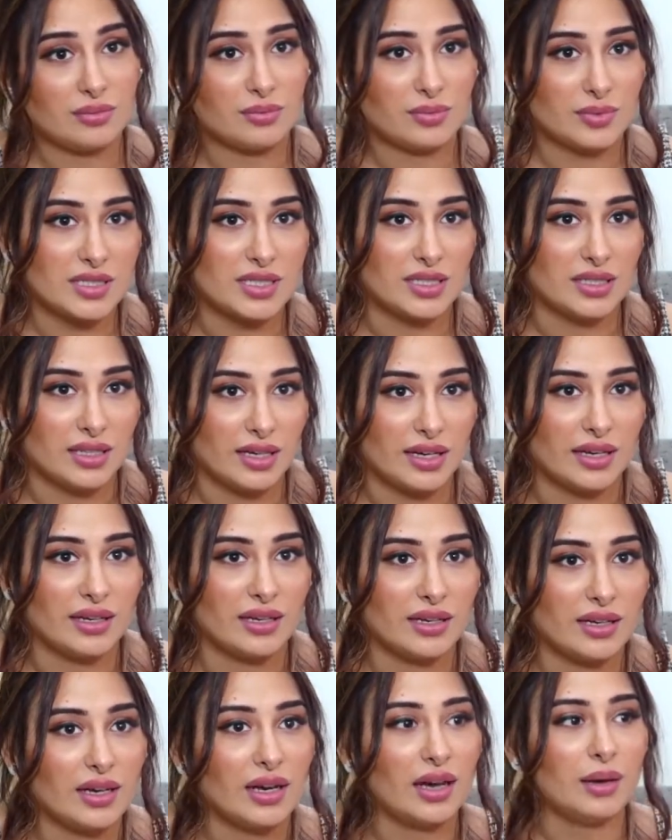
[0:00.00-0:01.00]
पसंद आई
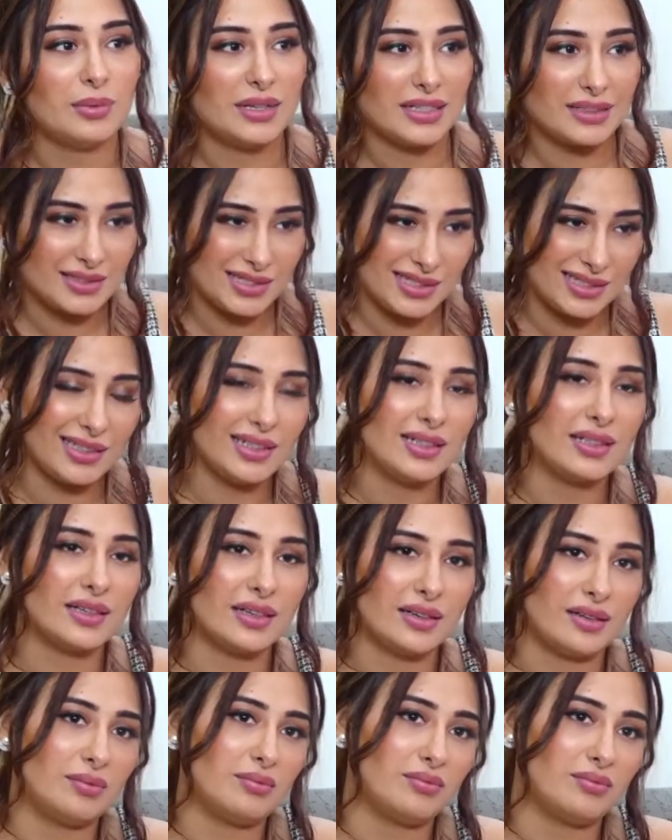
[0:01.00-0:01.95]
अब लेट्स सी के